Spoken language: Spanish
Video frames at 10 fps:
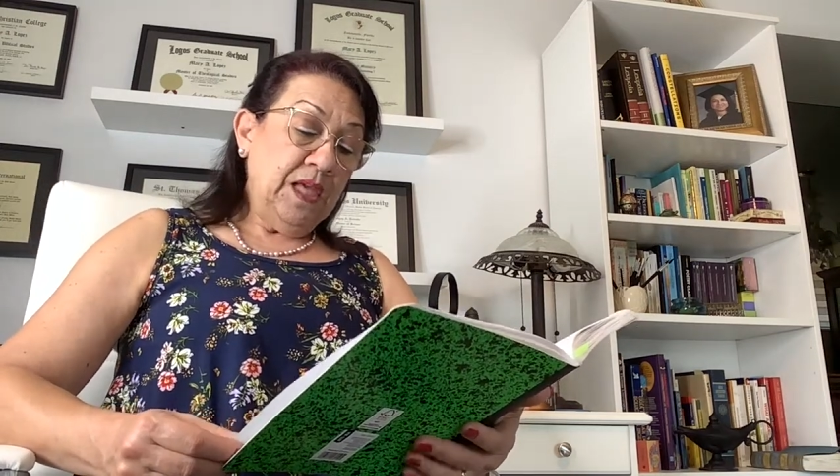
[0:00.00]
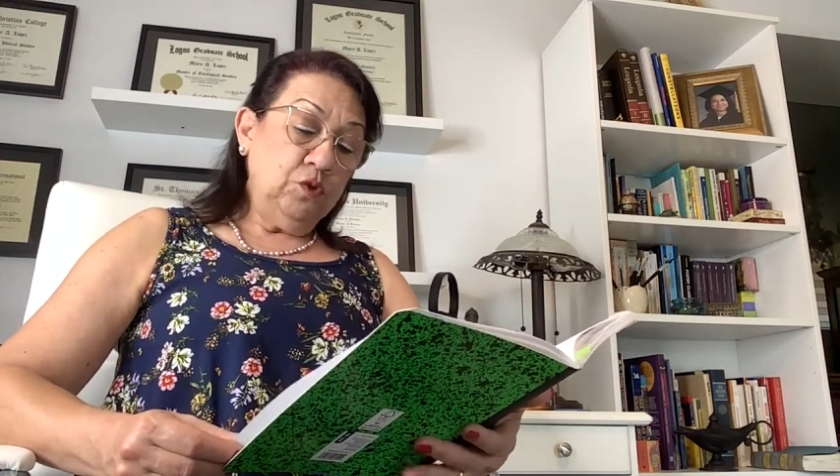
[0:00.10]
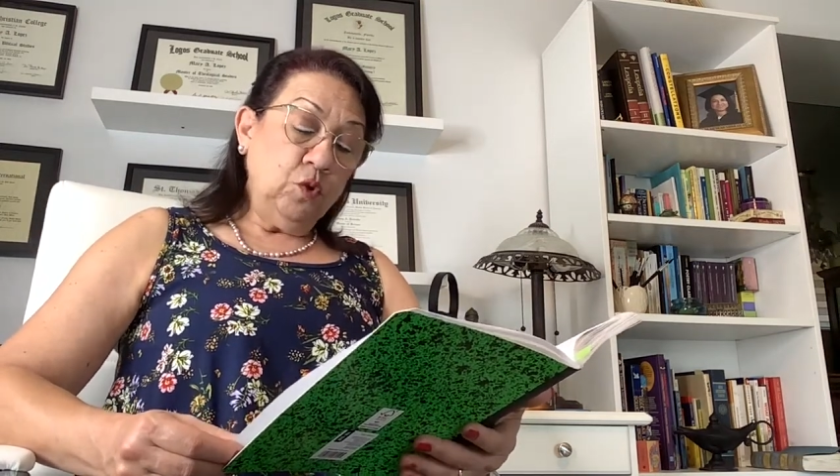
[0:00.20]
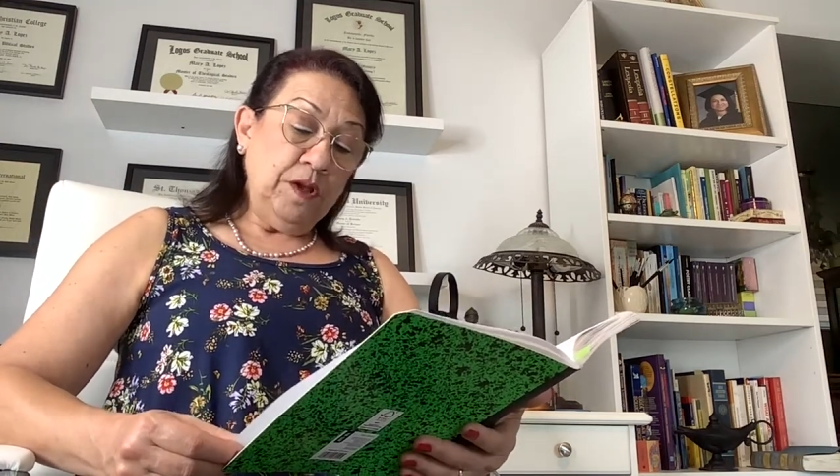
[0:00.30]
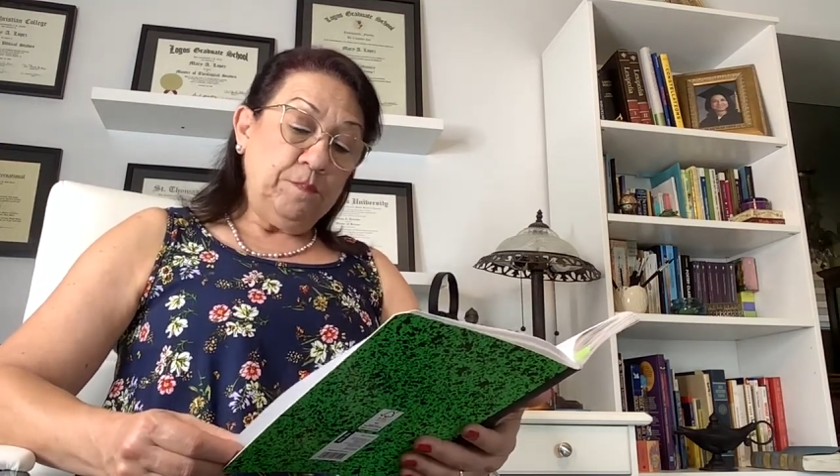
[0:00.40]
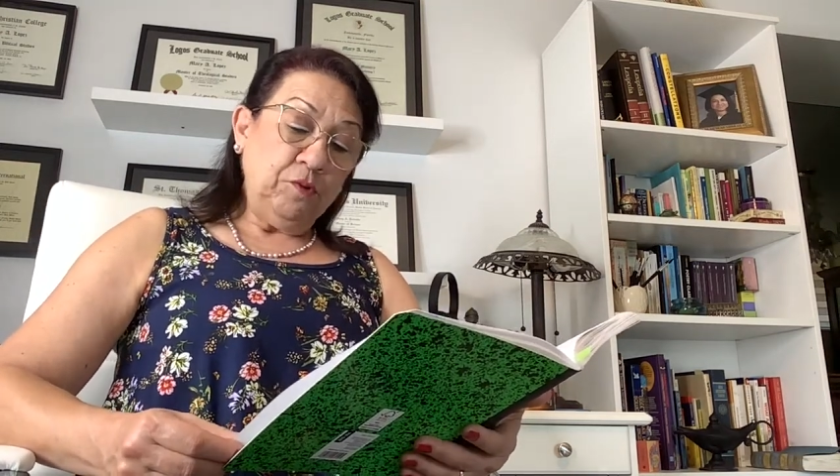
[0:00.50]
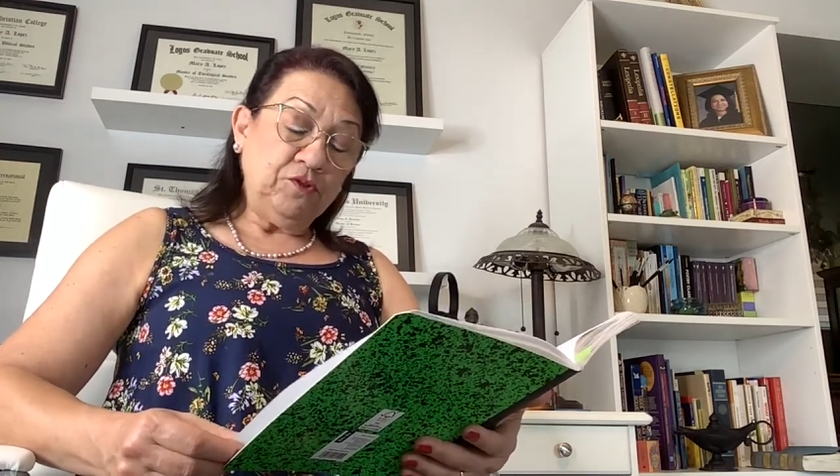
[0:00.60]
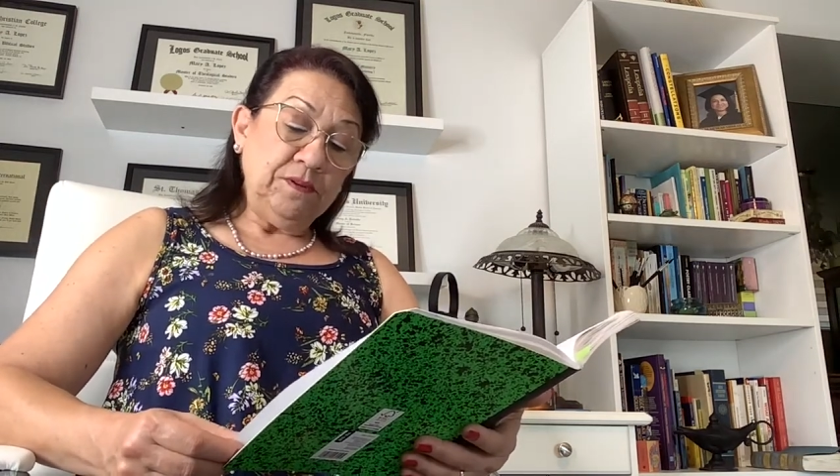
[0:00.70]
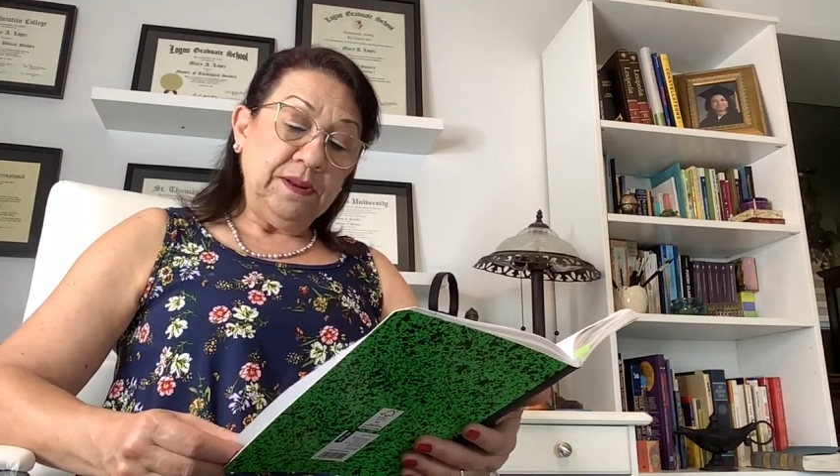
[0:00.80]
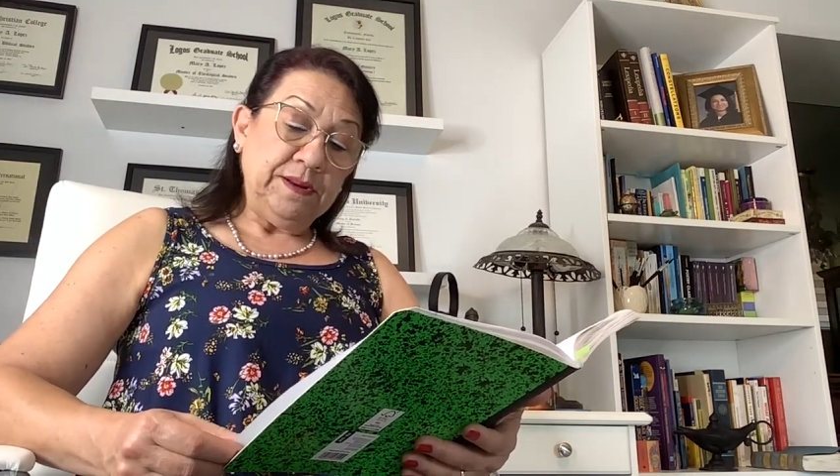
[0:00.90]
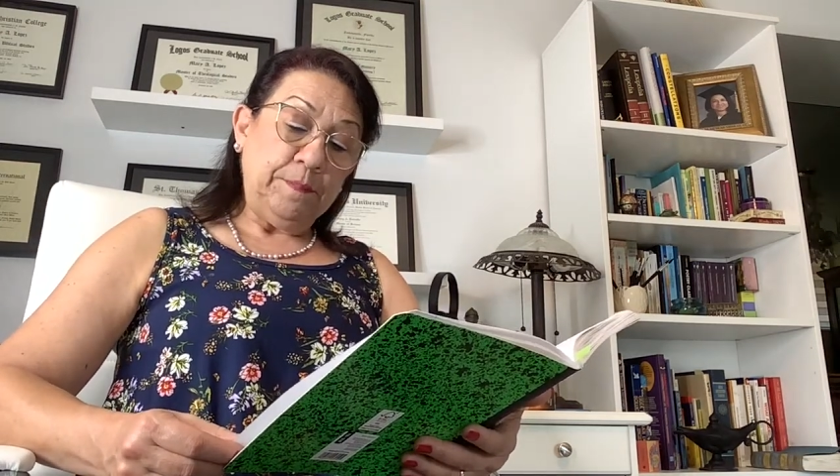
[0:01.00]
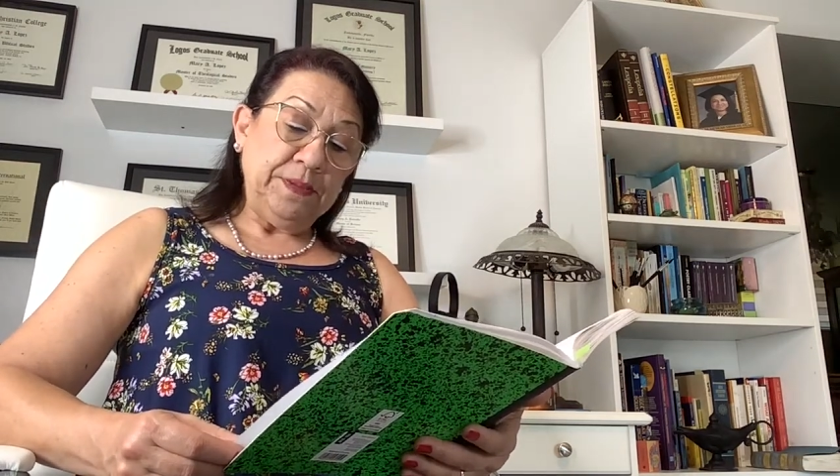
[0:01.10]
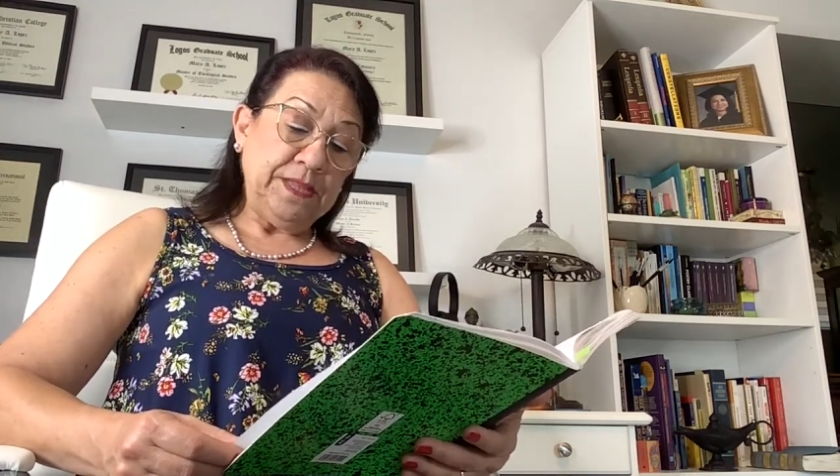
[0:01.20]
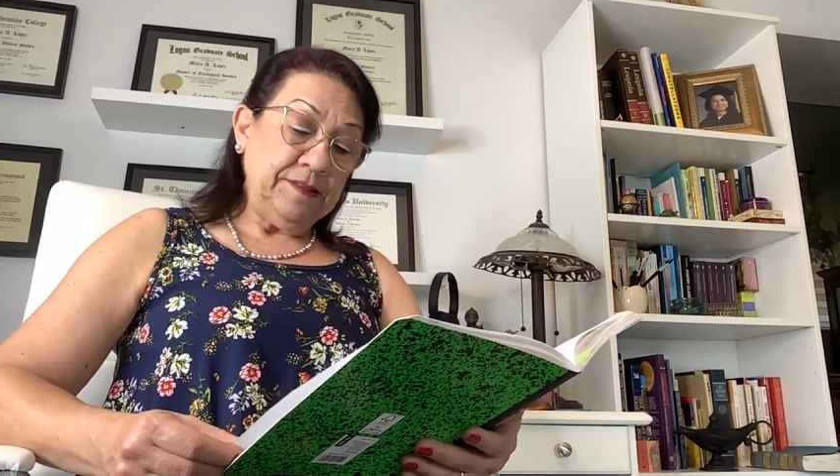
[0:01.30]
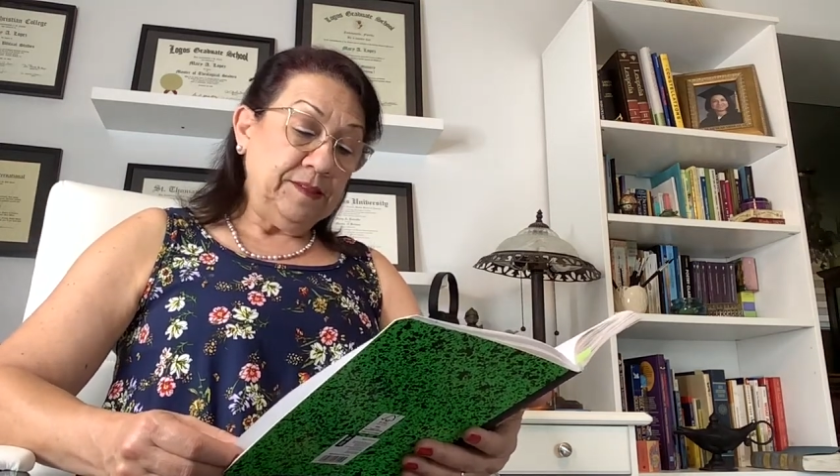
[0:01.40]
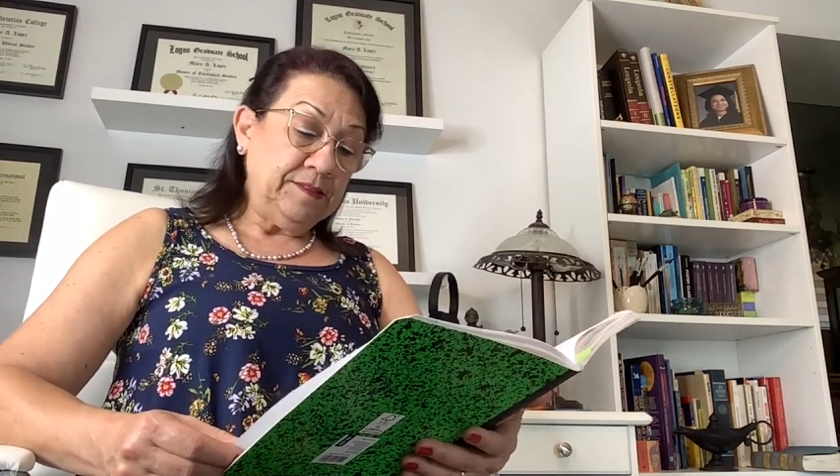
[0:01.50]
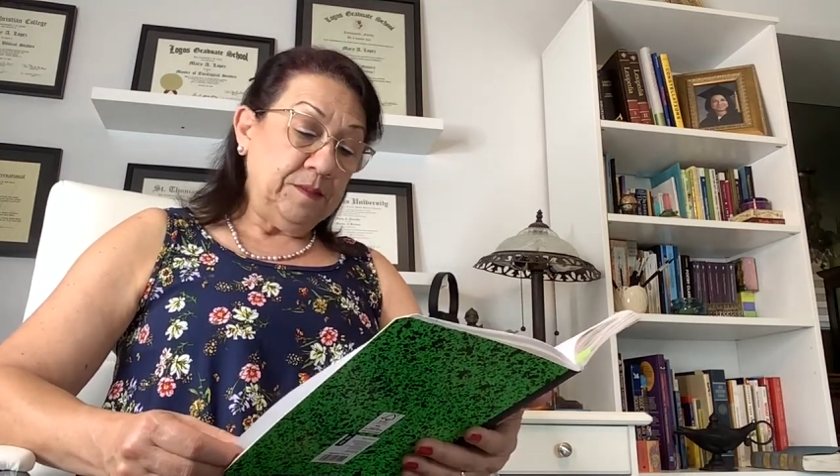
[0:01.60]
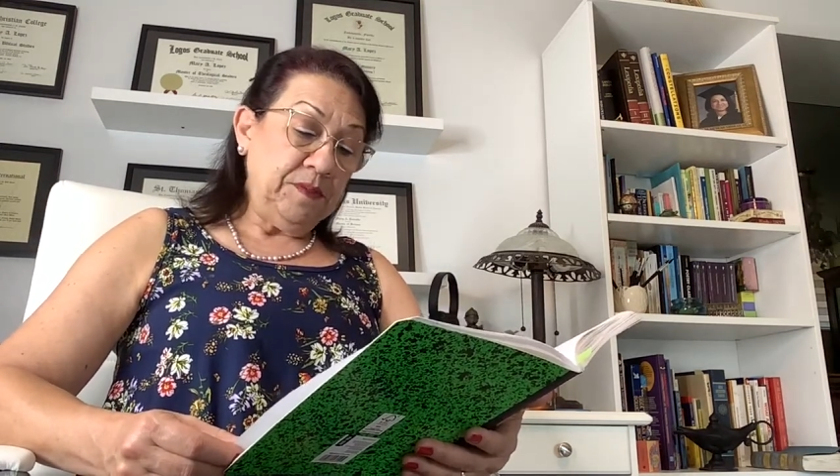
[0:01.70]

No es posible respetarse a sí